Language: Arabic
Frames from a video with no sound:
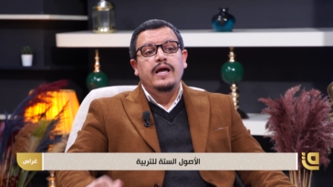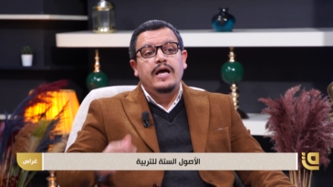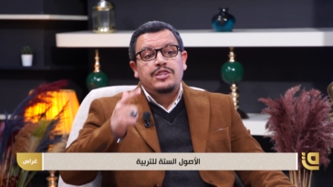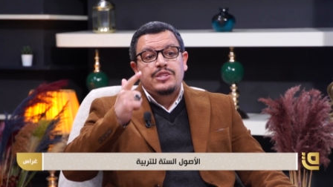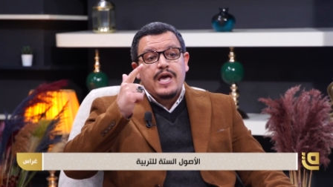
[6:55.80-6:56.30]

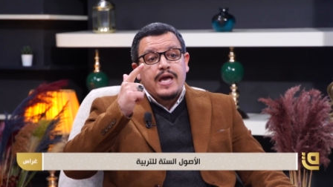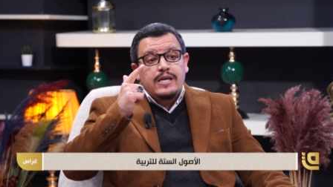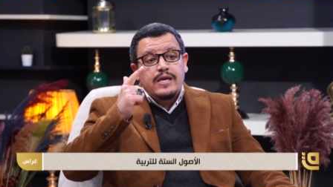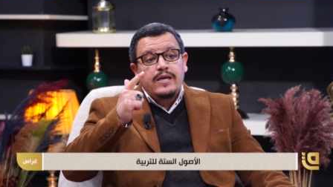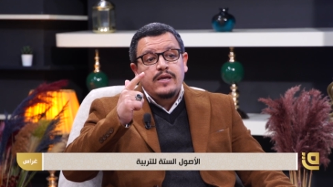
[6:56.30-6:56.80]

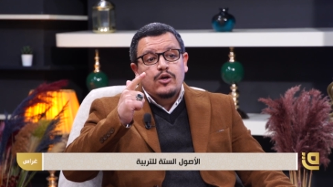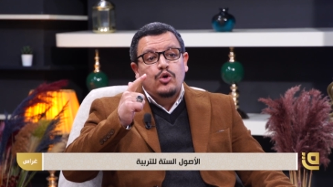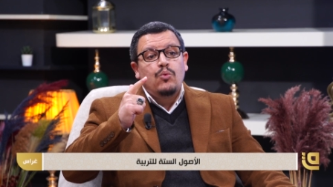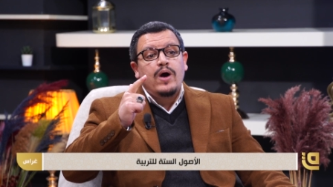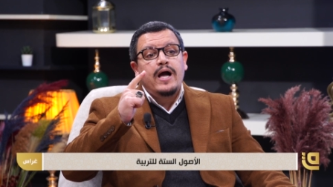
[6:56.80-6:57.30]
الثاني
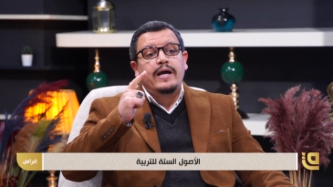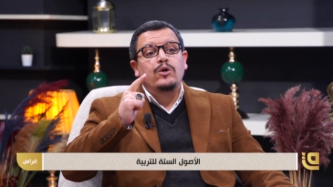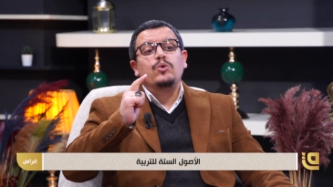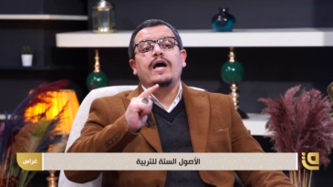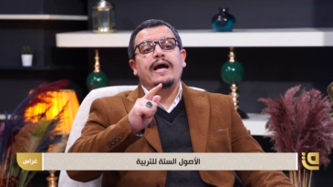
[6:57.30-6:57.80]
هو
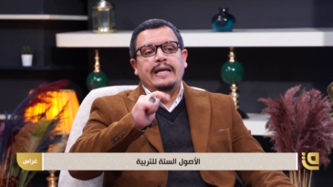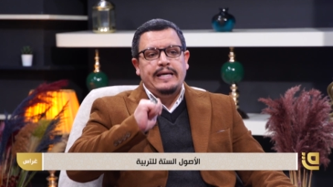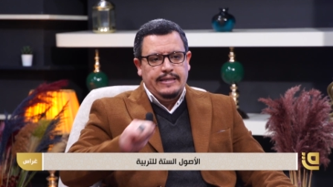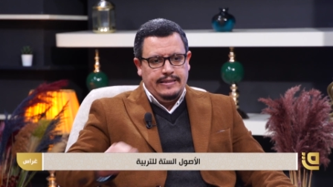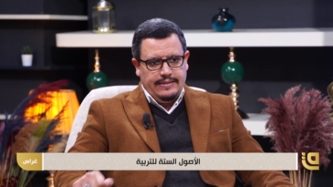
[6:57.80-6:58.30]
اكل
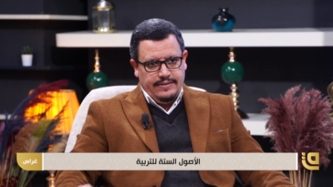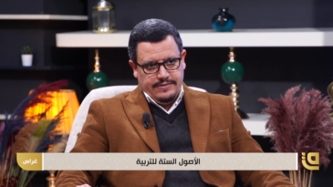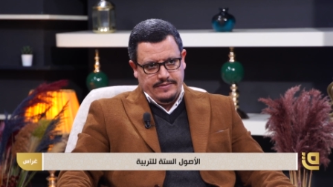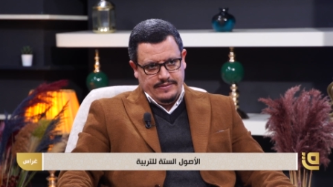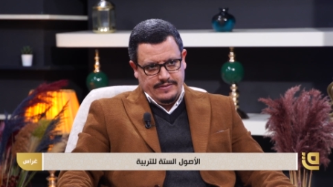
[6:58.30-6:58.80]
الحلال
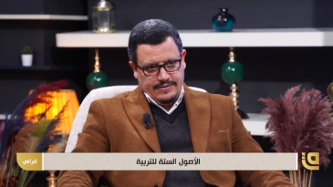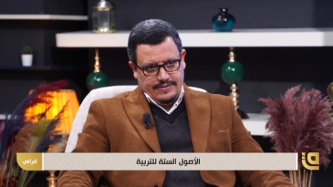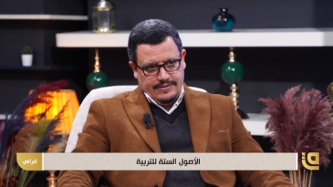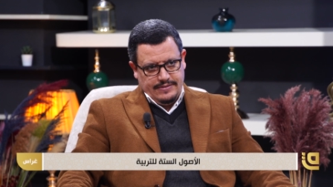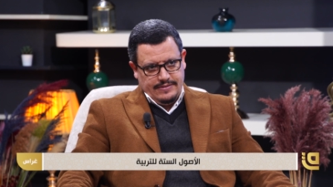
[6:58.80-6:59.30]

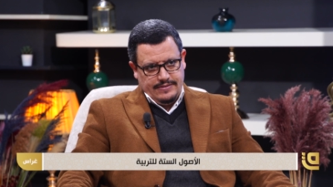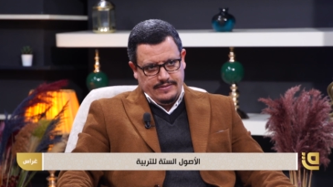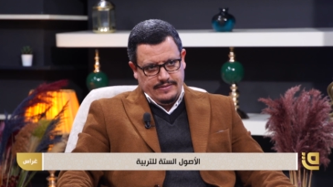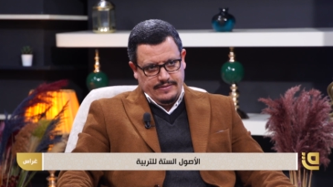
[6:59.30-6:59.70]
اوه جميل